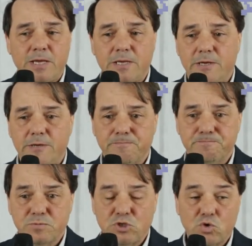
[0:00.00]

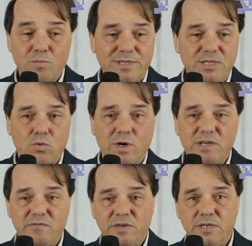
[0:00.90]
ehm, strumenti
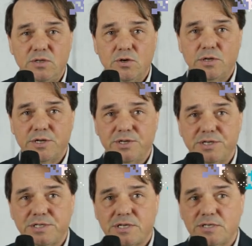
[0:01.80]
quali i video, le
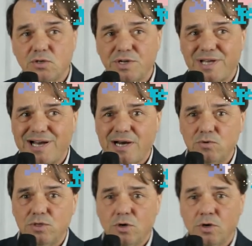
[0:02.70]
registrazioni
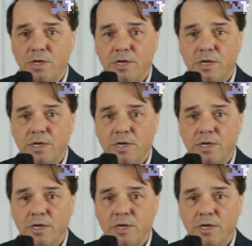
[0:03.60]
audio,